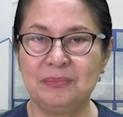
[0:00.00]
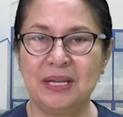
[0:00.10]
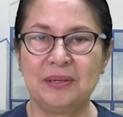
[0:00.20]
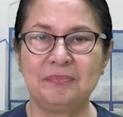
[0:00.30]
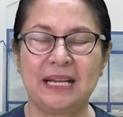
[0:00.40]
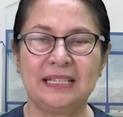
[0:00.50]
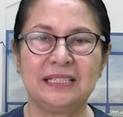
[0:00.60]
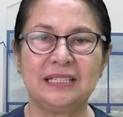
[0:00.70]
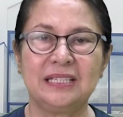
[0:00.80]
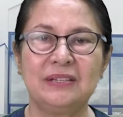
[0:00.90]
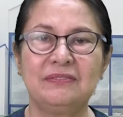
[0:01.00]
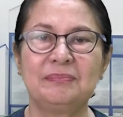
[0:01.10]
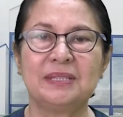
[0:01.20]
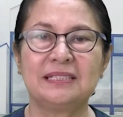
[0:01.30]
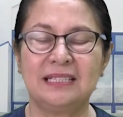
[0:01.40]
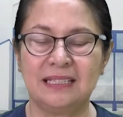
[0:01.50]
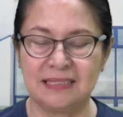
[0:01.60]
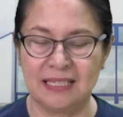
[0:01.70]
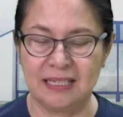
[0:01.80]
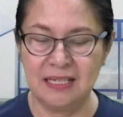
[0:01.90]
No? Meron parang nagigive up na sila
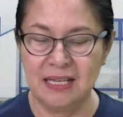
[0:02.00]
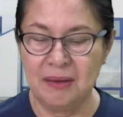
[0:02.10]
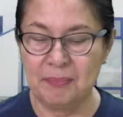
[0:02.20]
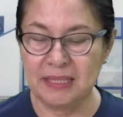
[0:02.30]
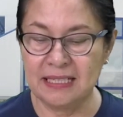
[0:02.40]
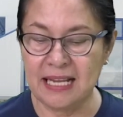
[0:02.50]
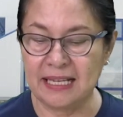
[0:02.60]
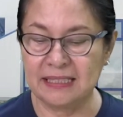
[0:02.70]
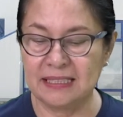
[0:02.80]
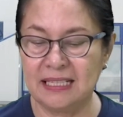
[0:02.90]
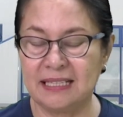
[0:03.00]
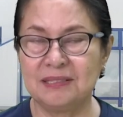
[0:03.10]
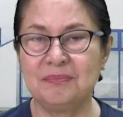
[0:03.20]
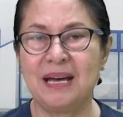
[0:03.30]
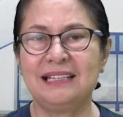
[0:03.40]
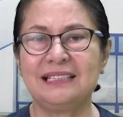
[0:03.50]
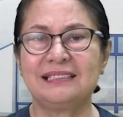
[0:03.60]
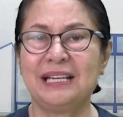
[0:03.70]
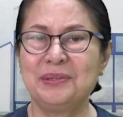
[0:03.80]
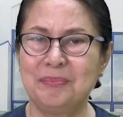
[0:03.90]
sa panalangin nila. So,
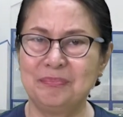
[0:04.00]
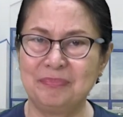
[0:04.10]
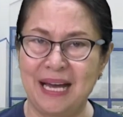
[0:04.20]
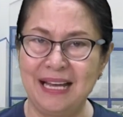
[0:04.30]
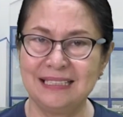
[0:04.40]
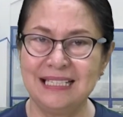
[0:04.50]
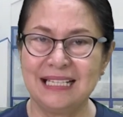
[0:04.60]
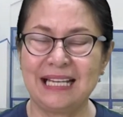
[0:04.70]
balit ngayon pa, pa?